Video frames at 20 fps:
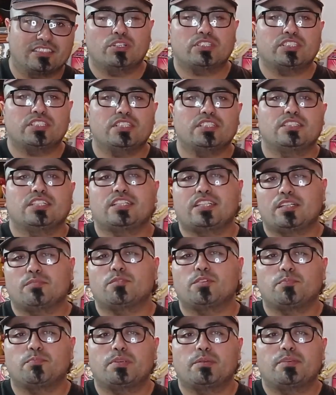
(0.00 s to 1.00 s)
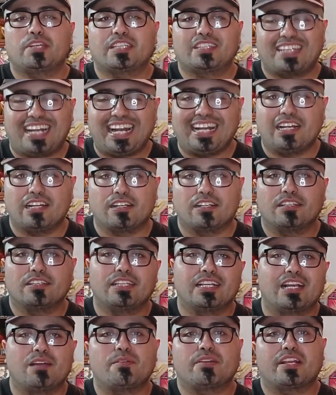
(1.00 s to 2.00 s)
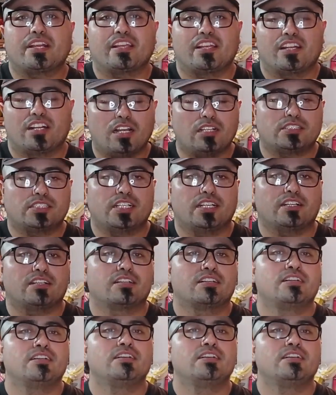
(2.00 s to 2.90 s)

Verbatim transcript: Pues sí, ya tenemos primer tráiler de Kamen Rider Gotchar